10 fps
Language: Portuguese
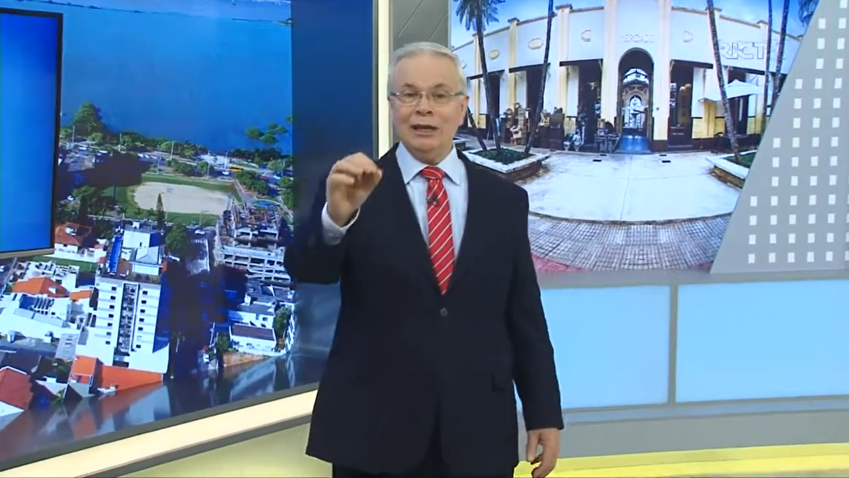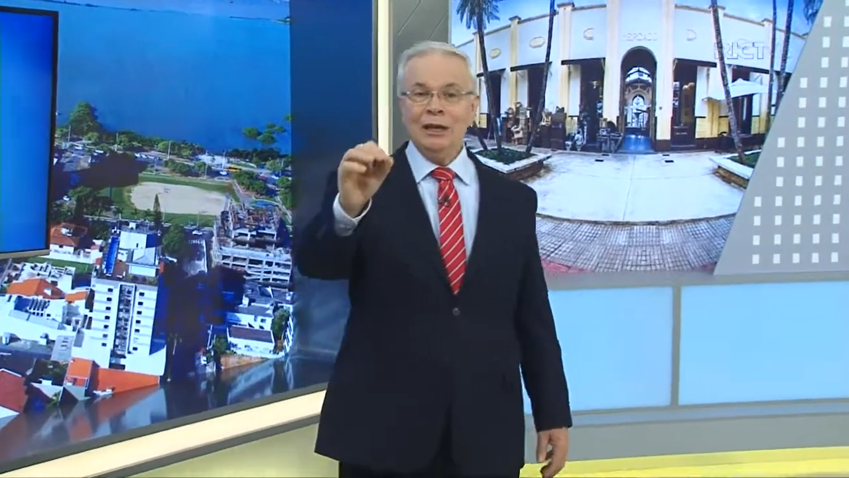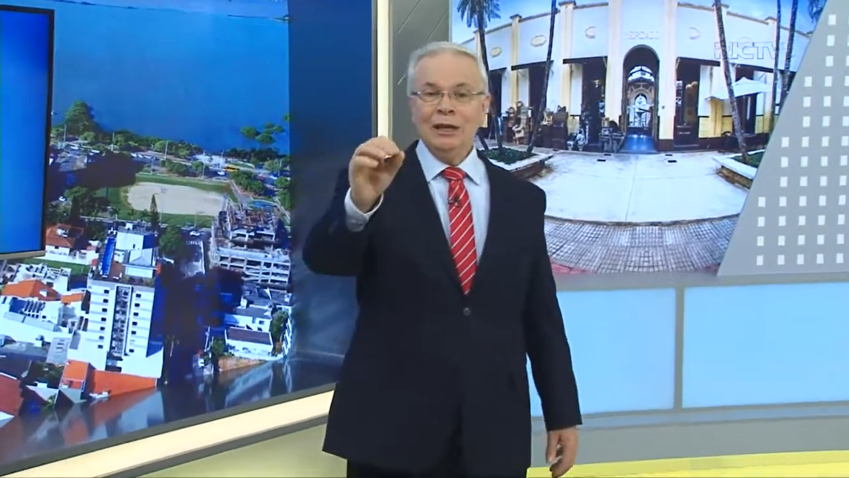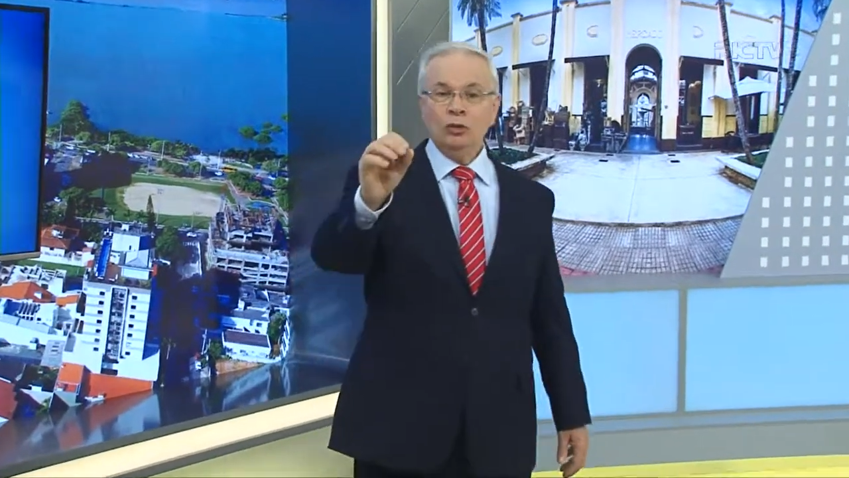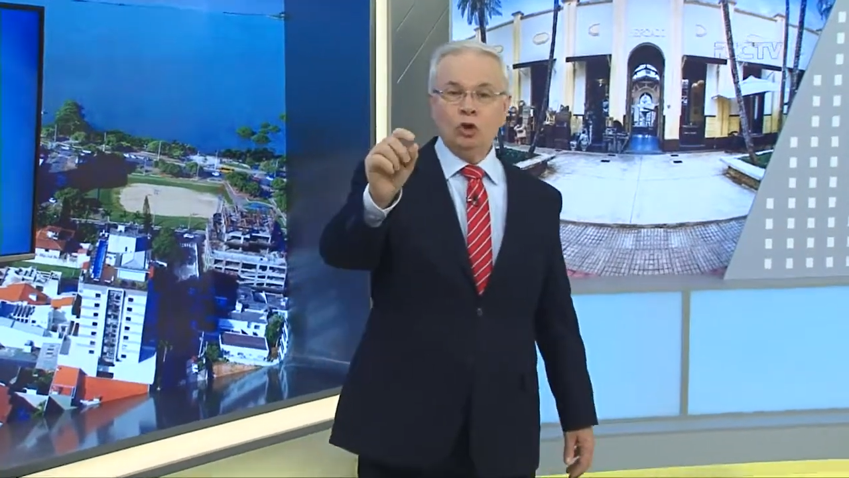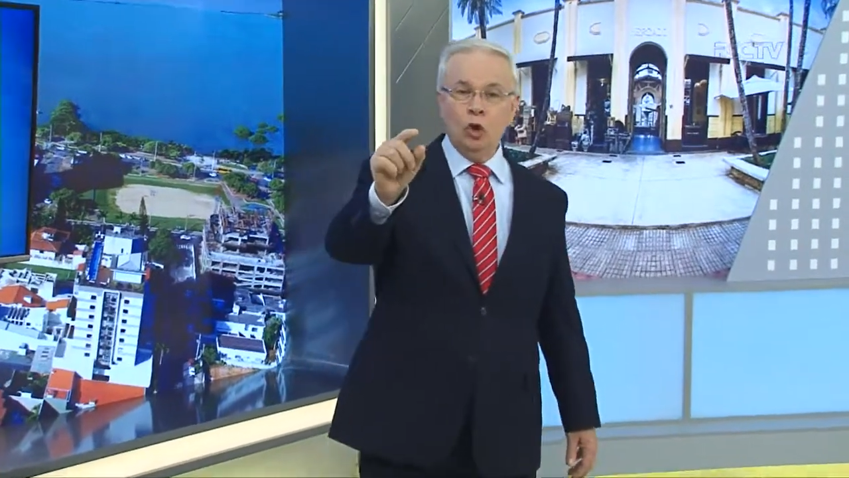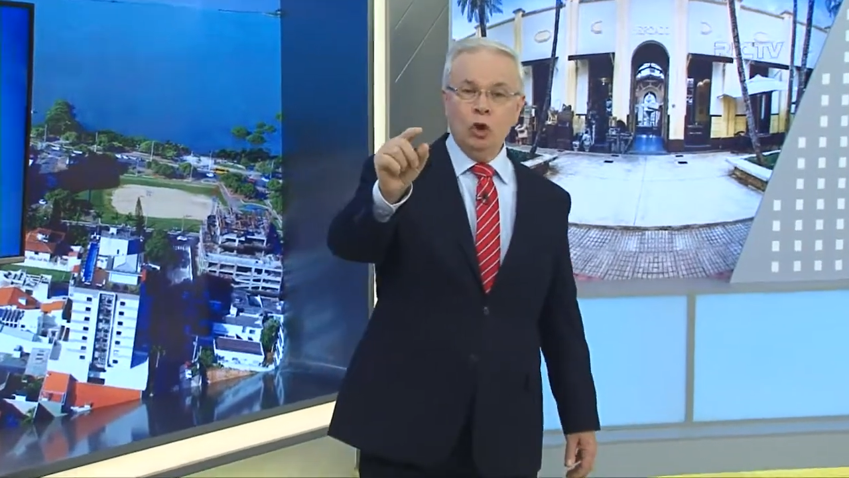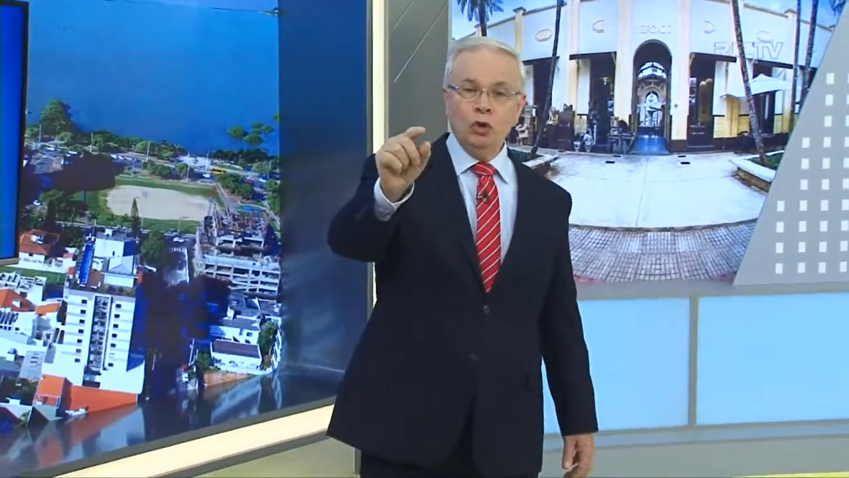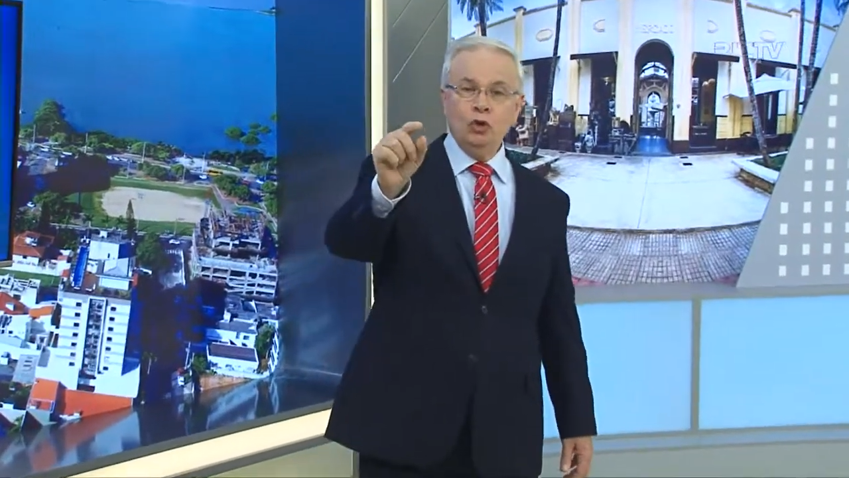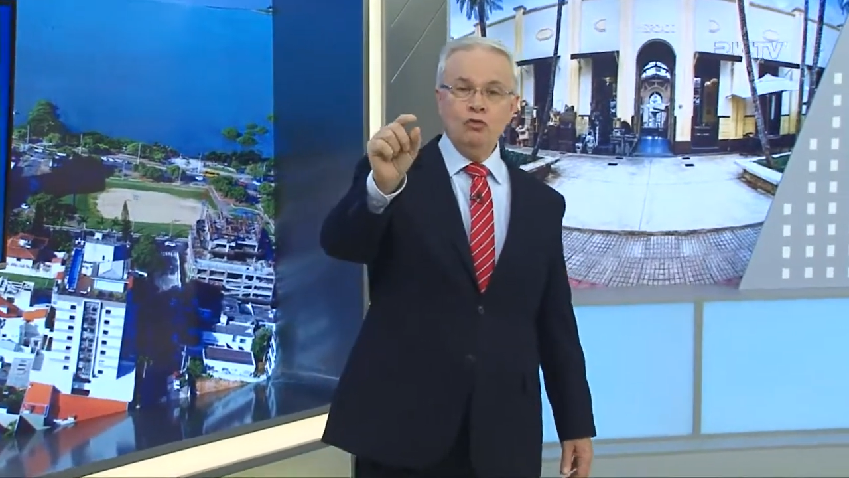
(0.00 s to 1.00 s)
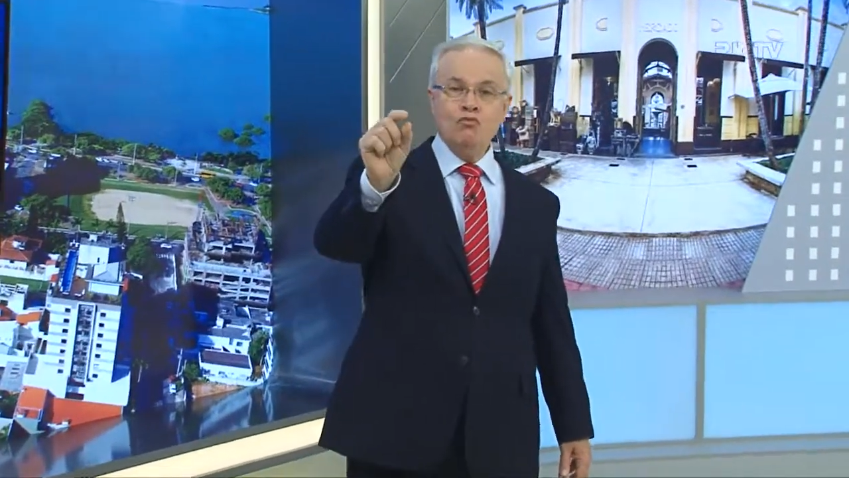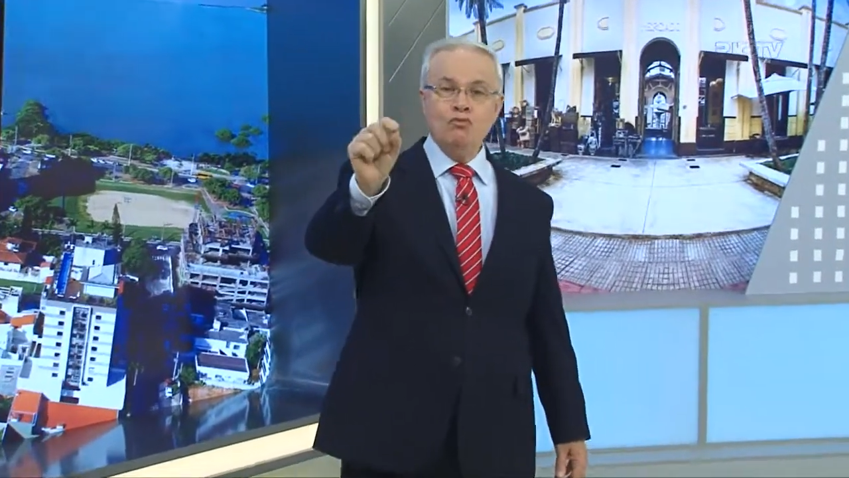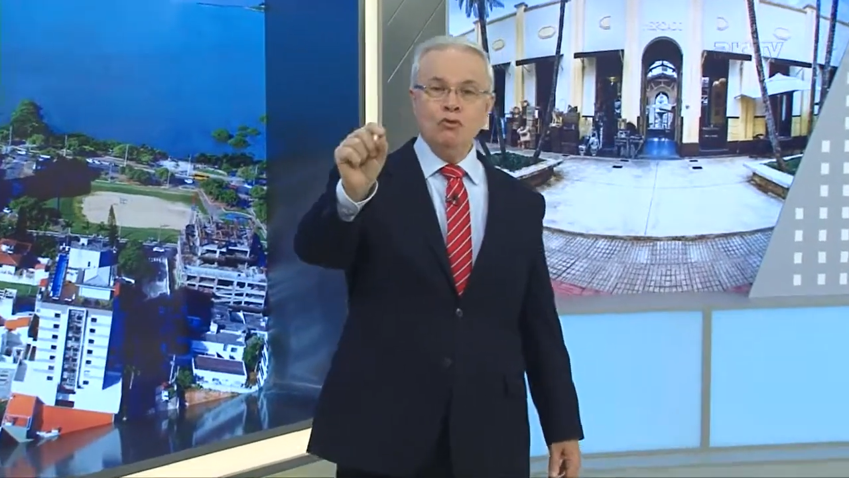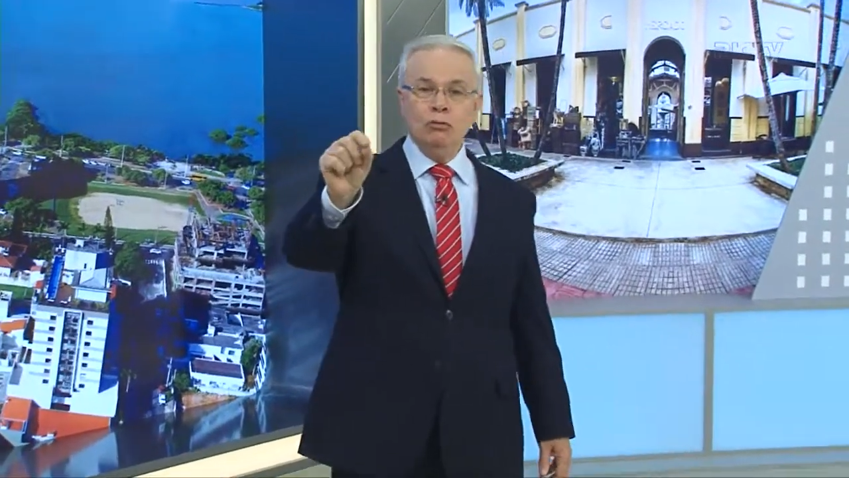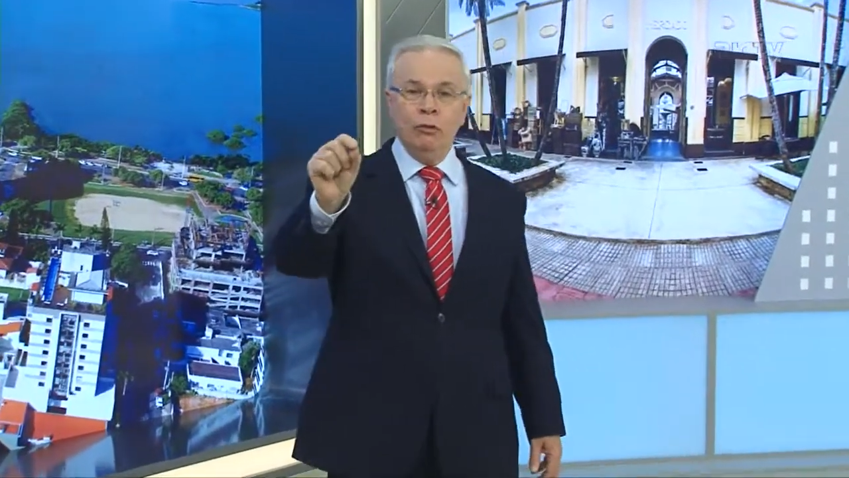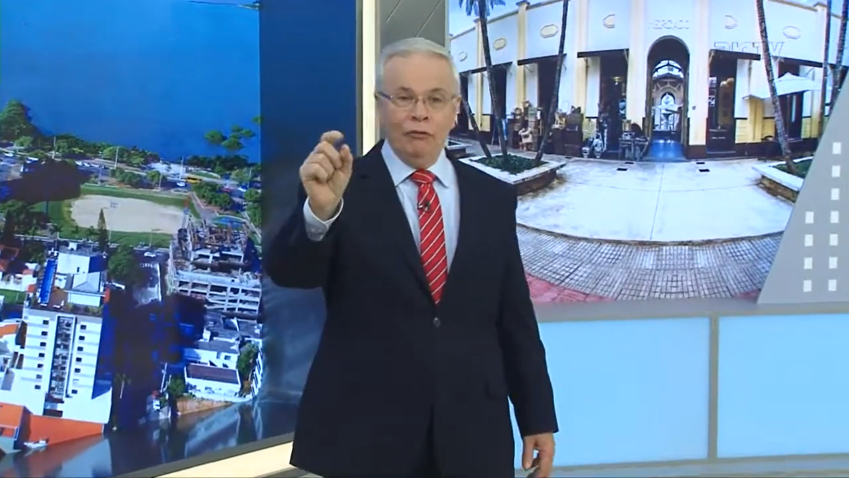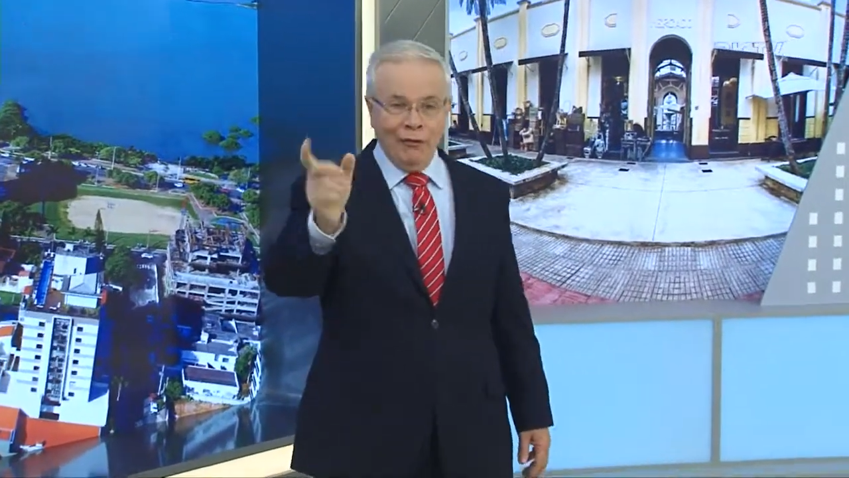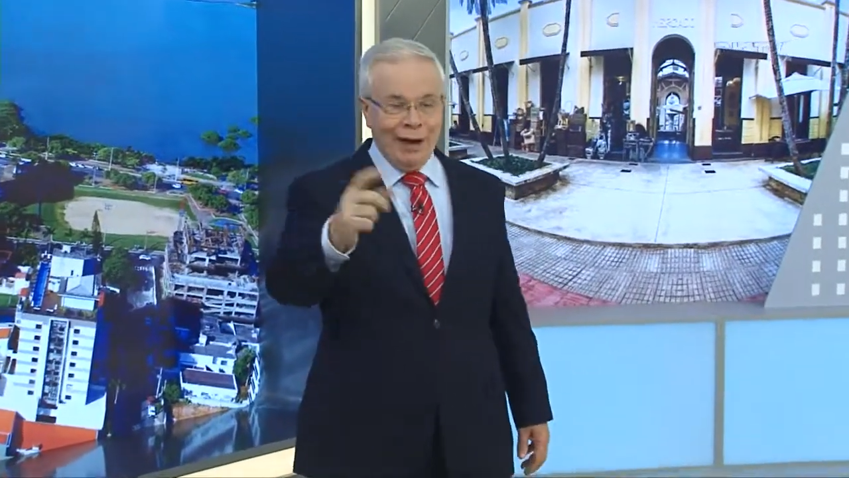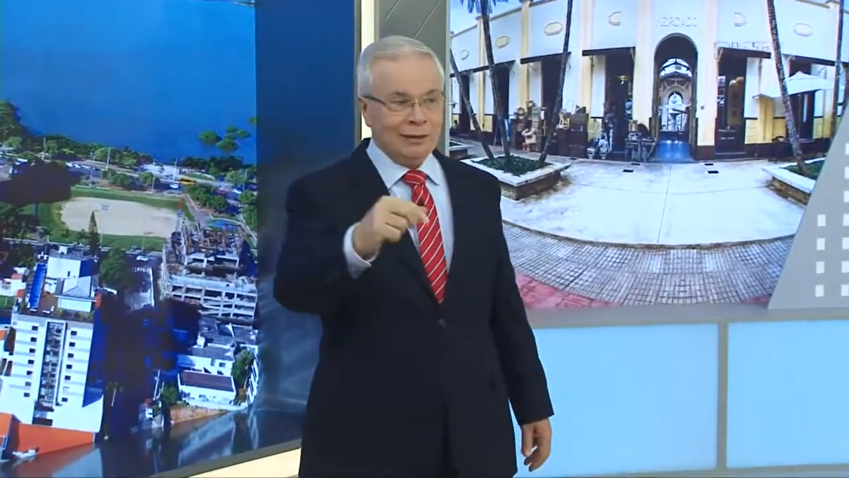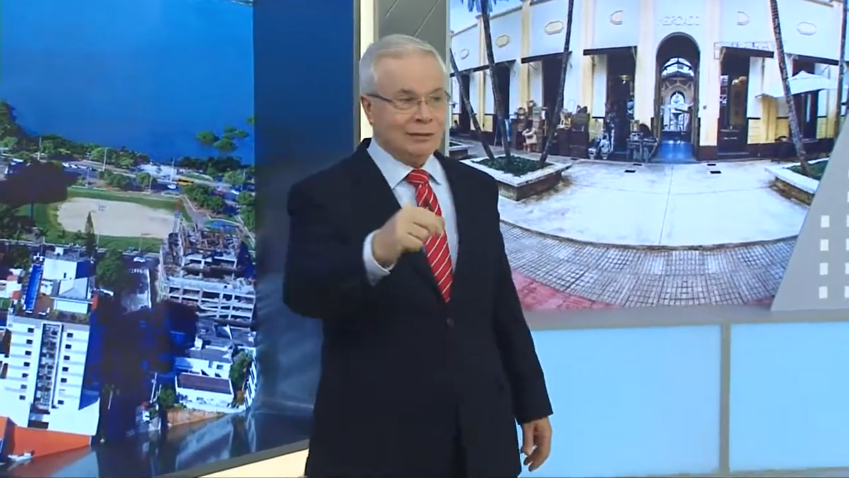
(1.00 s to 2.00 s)
todo mundo
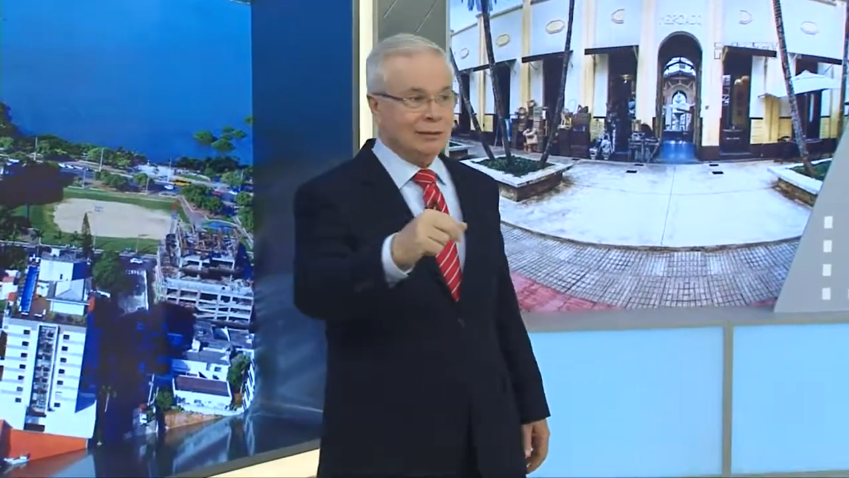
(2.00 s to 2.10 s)
faz,